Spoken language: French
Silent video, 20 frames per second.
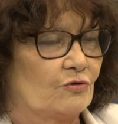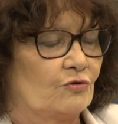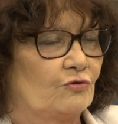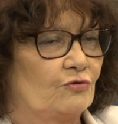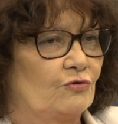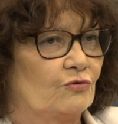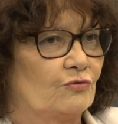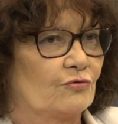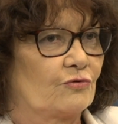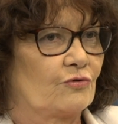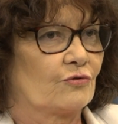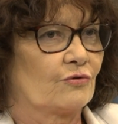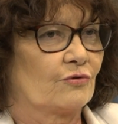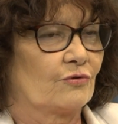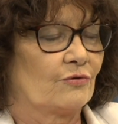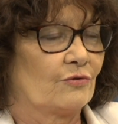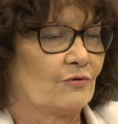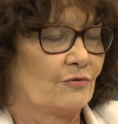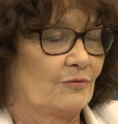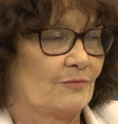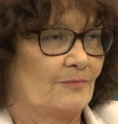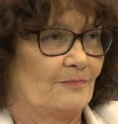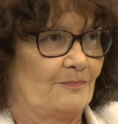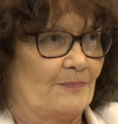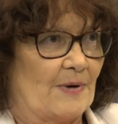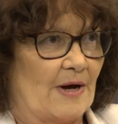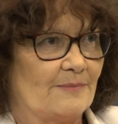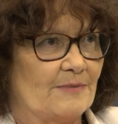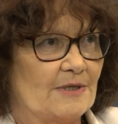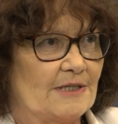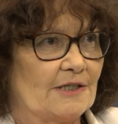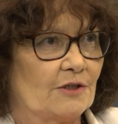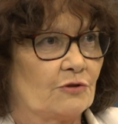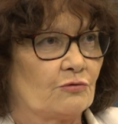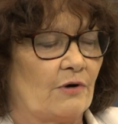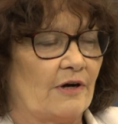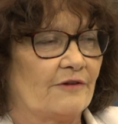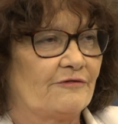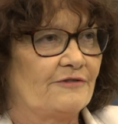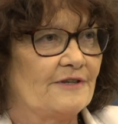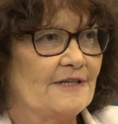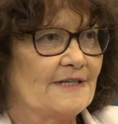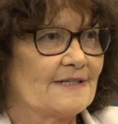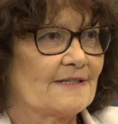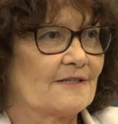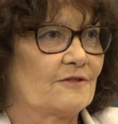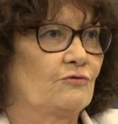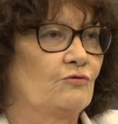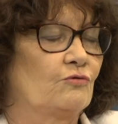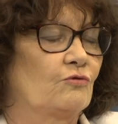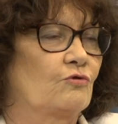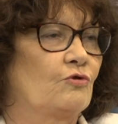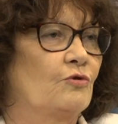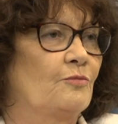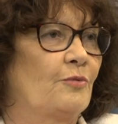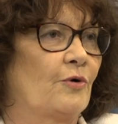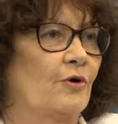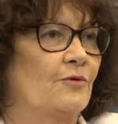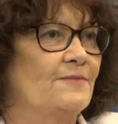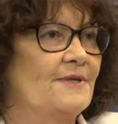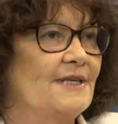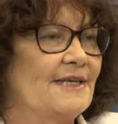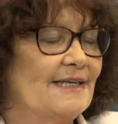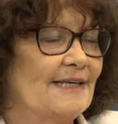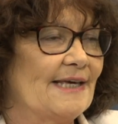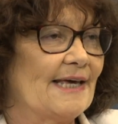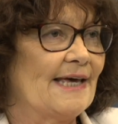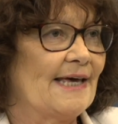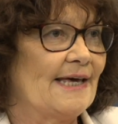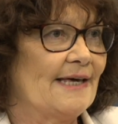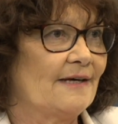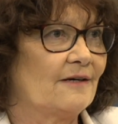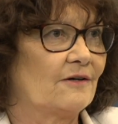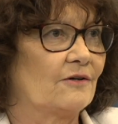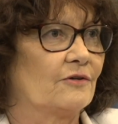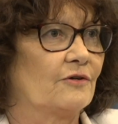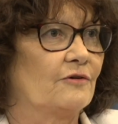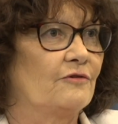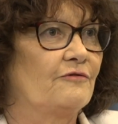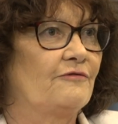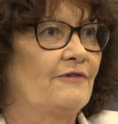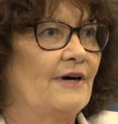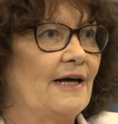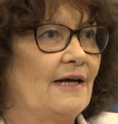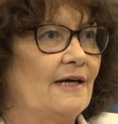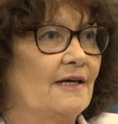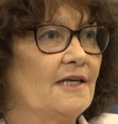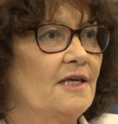euh, donc, euh, parmi ses trois fils, donc le premier, Er, va